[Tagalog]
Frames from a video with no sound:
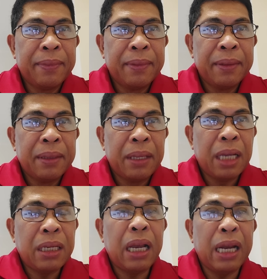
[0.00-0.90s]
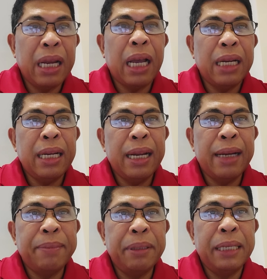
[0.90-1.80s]
kasi kani-kanina lang
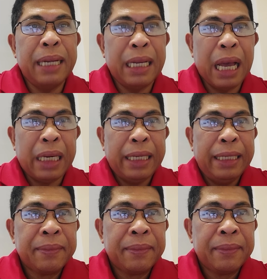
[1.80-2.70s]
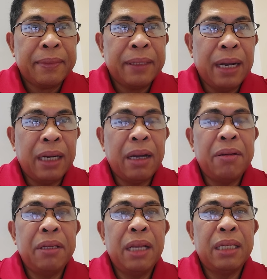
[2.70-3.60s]
po na nangyari. Around
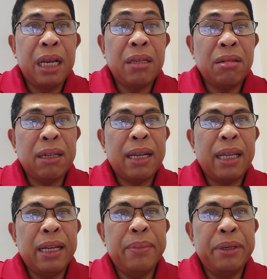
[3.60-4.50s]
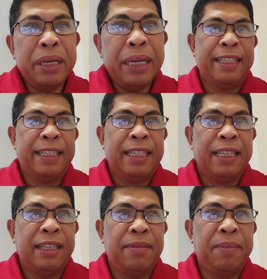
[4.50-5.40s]
the uh, 6 o'clock in the morning,
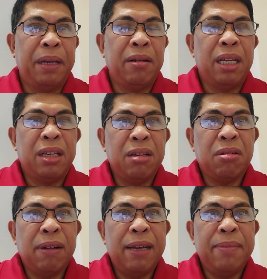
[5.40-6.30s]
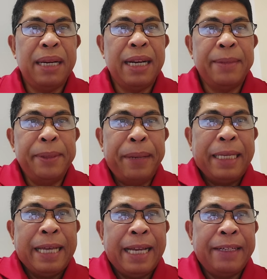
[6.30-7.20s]
pero as usual, mga
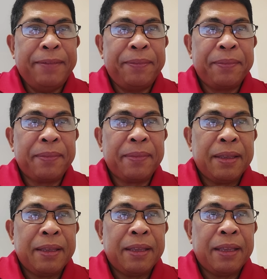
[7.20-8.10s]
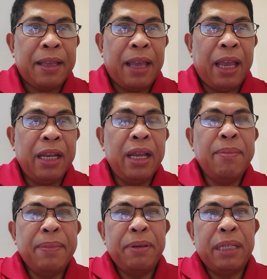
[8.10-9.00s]
kababayan, hindi man
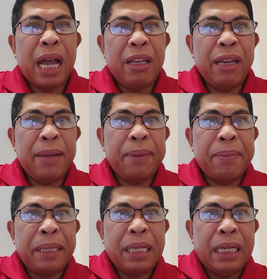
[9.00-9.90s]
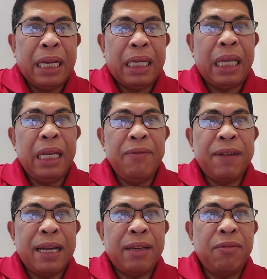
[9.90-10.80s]
po tayo nagpapasindak. And in
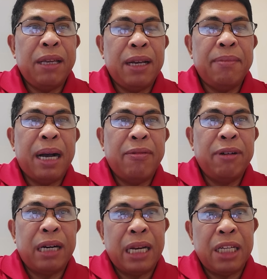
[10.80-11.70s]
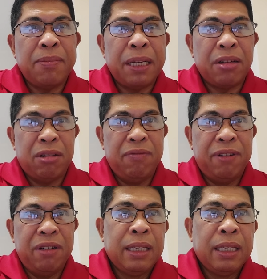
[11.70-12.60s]
fact, we have our Christmas
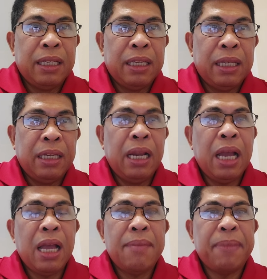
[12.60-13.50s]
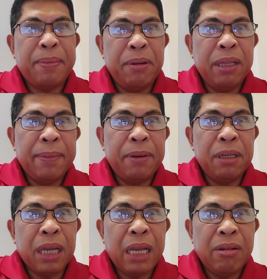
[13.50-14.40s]
convoy na papunta po sa
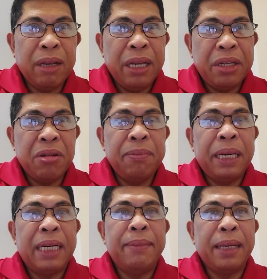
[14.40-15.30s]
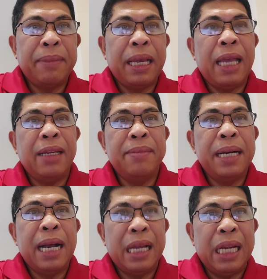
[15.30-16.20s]
Ayungin Shoal para magbigay ng
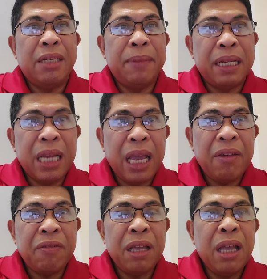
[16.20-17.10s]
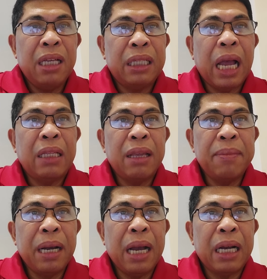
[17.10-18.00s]
mga Christmas gift sa ating
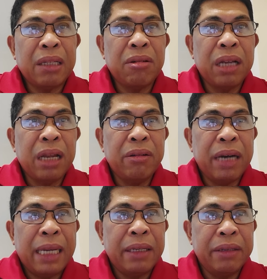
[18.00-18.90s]
mga kasundaluhan doon.